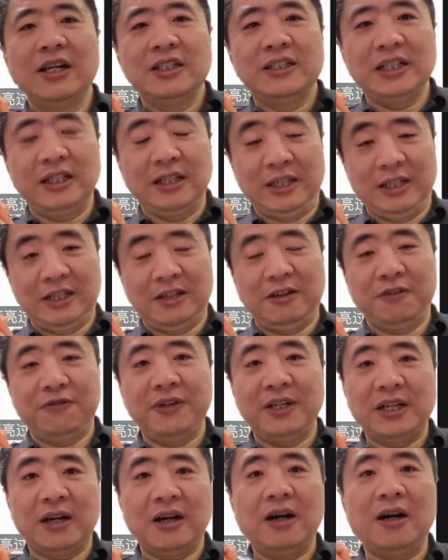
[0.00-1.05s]
这个
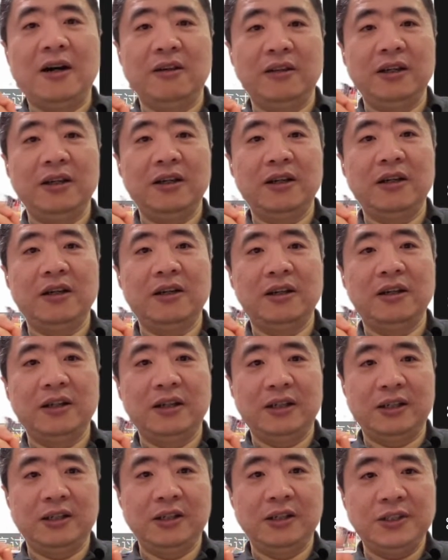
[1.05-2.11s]
非常好的一个
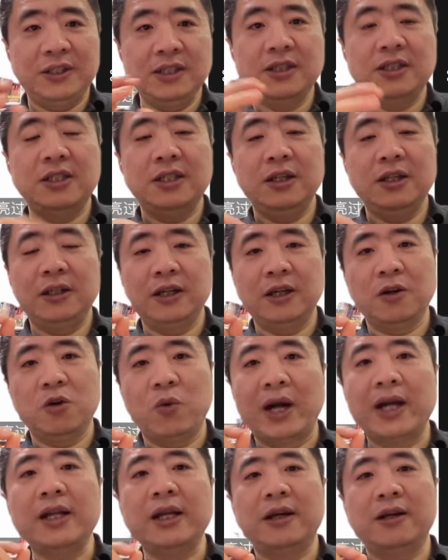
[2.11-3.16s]
呃信息的
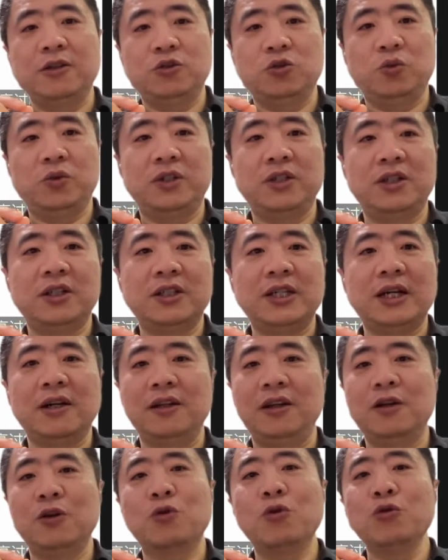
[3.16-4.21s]
管理和组织的这样
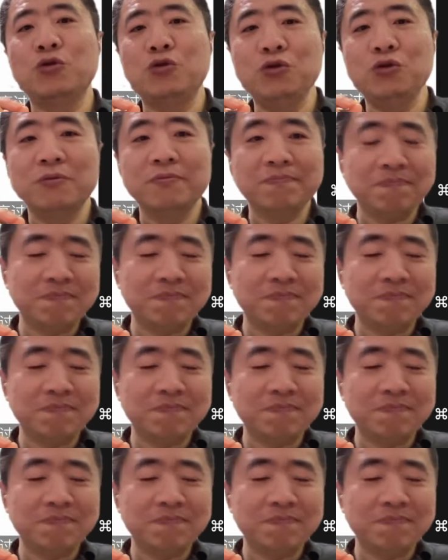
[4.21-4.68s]
的一个工具。